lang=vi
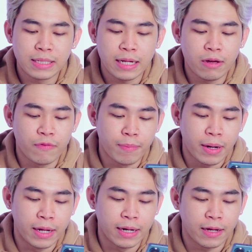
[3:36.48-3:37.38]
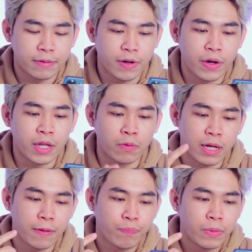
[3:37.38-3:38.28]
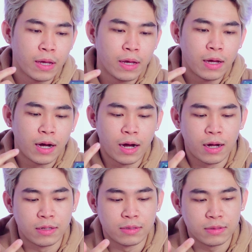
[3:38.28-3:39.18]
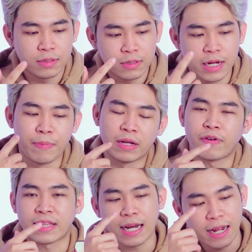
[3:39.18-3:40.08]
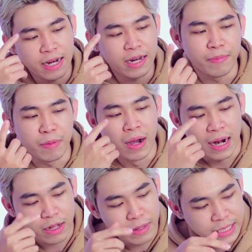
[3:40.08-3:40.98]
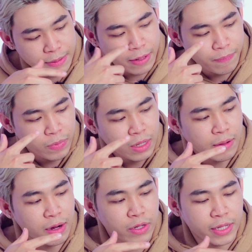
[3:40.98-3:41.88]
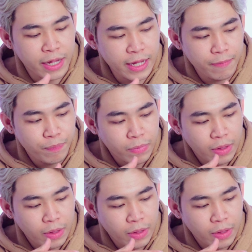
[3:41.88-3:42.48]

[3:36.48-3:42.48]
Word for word: giờ mình sẽ đi vào phần màn hình này và hệ thống nhá. Đây mình phải tắt cái này đi để mình mở lại các bạn xem này. Các bạn có thể thấy nhá,